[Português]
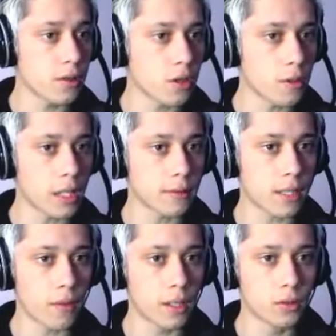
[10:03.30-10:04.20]
Diz que o cara não tá
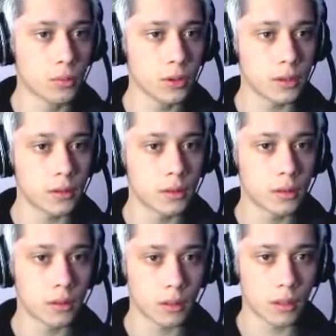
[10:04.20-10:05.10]
falando muito.
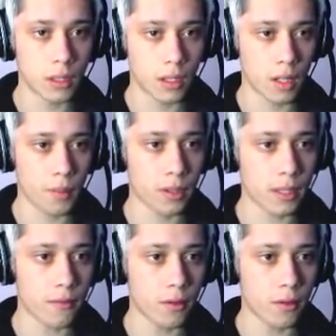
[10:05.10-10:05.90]
Era porque eu tava...